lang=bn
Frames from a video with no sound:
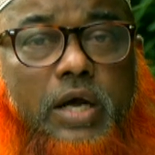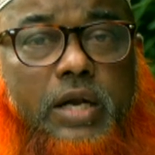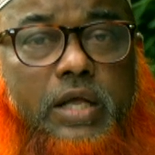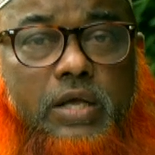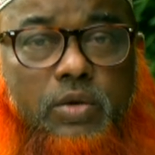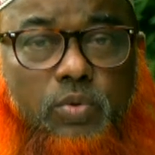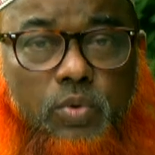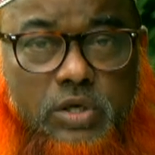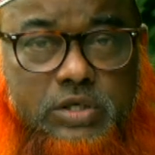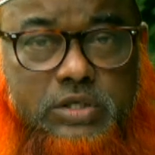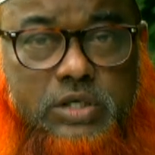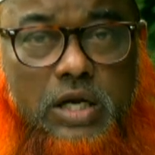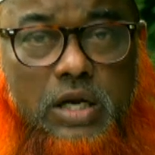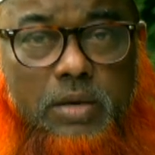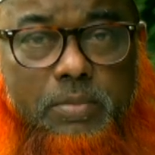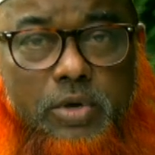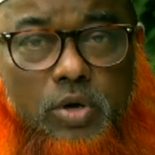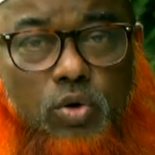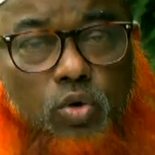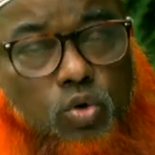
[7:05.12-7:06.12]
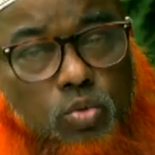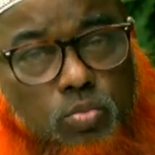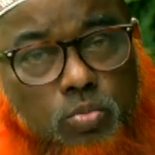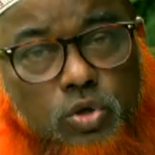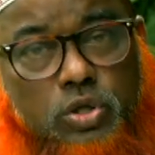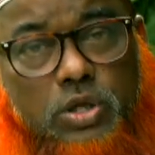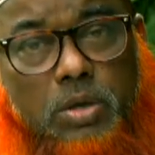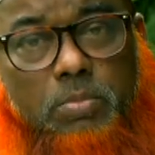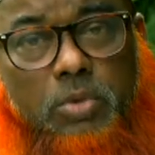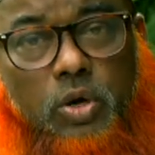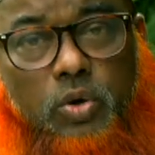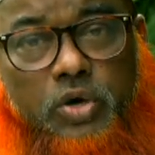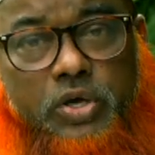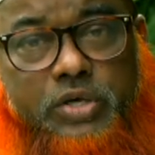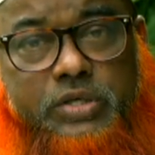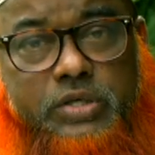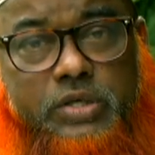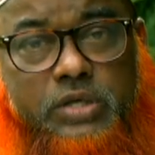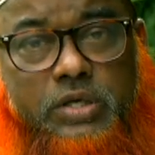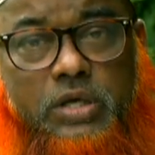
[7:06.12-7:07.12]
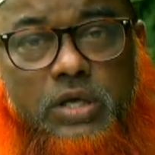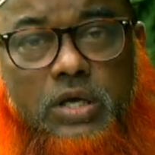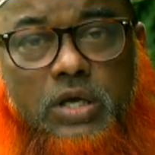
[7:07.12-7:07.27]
আলী আসাল্লামের উম্মত আমরা হয়েছি